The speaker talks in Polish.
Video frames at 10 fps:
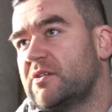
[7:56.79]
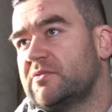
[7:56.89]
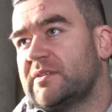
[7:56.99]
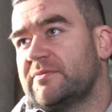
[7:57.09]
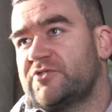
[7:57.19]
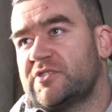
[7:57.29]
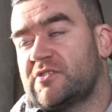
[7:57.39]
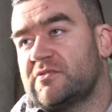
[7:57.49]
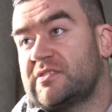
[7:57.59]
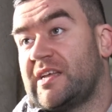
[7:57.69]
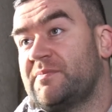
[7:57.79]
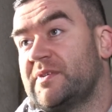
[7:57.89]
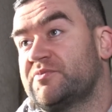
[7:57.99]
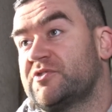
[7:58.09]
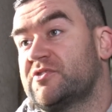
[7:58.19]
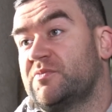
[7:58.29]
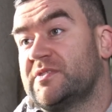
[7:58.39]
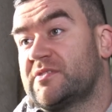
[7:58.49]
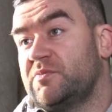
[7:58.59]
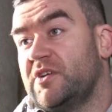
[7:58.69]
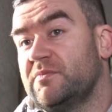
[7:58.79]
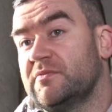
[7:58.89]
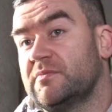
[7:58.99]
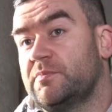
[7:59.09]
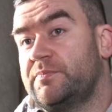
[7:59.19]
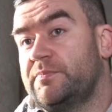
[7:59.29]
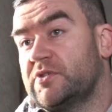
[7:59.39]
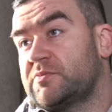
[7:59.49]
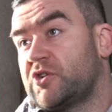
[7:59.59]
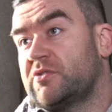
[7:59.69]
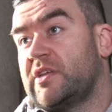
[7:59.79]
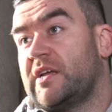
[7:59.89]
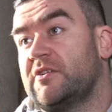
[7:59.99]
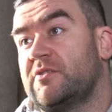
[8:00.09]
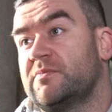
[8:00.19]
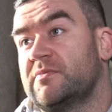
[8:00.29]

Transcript: one wszystko same przy sobie zrobią posprzątają,